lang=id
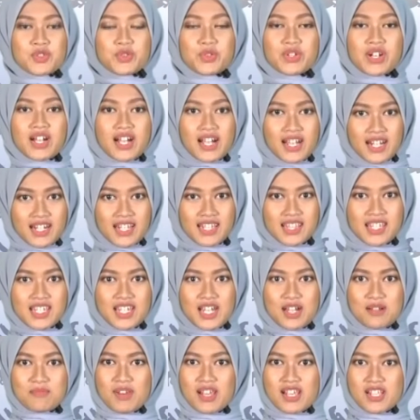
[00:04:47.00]
sudah ada
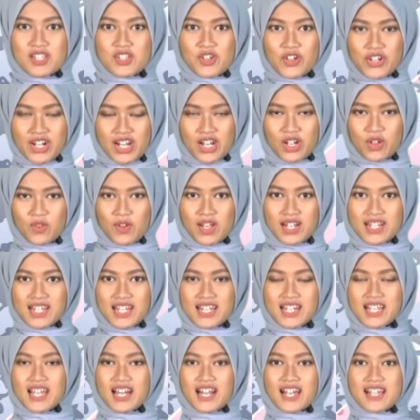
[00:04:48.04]
13 orang
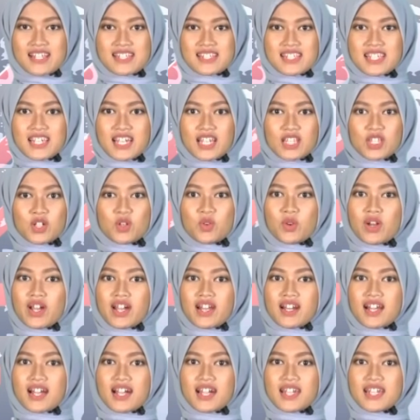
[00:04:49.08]
warga negara asing atau
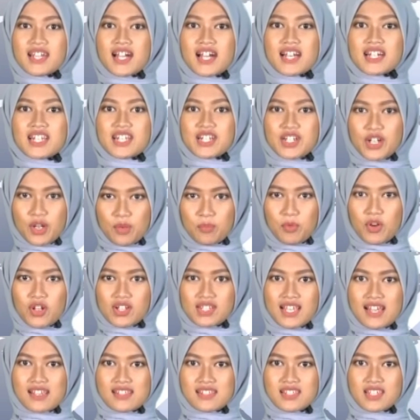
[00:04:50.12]
WNA yang
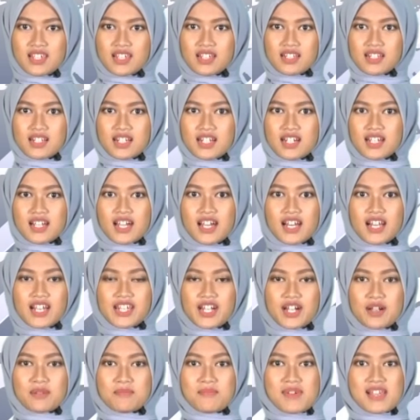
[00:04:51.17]
dideportasi ke
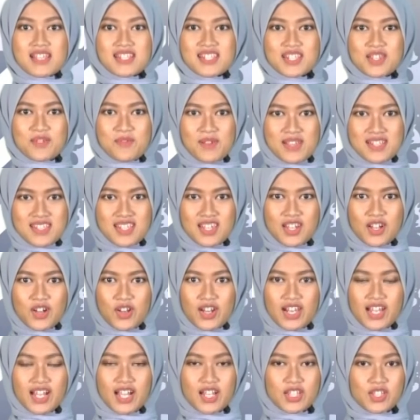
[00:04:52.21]
negaranya masing-masing
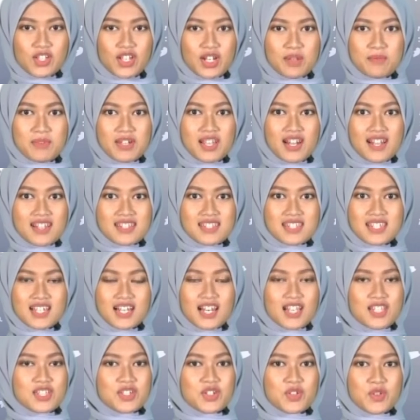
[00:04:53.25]
oleh kantor imigrasi
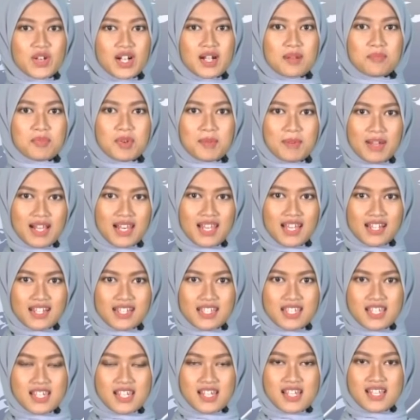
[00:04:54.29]
kelas 2
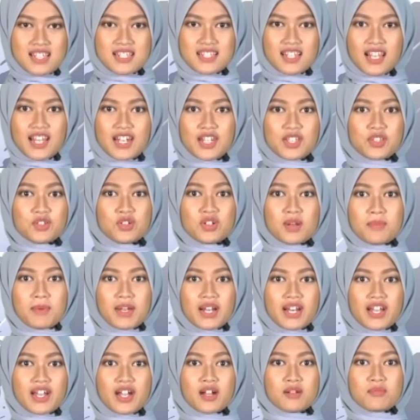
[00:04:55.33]
Pemalang. Selain itu,
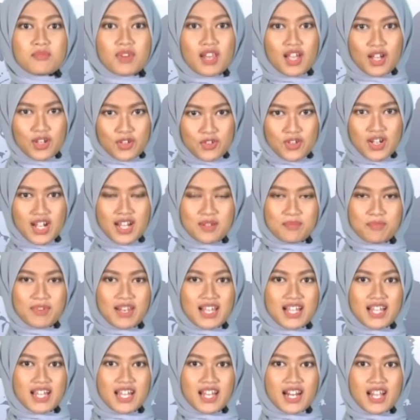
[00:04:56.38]
kepada yang melakukan
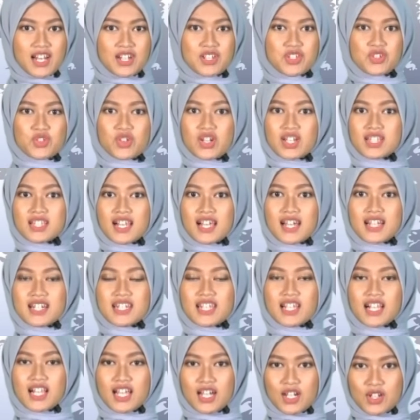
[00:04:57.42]
pelanggaran juga telah
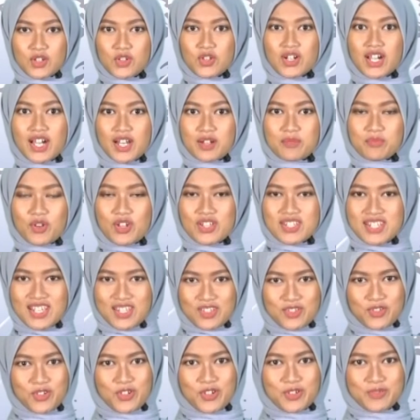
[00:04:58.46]
dilakukan
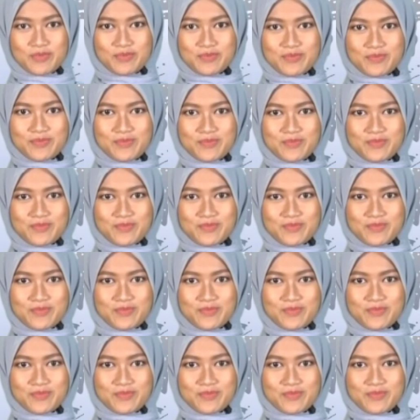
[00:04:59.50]
proses hukum.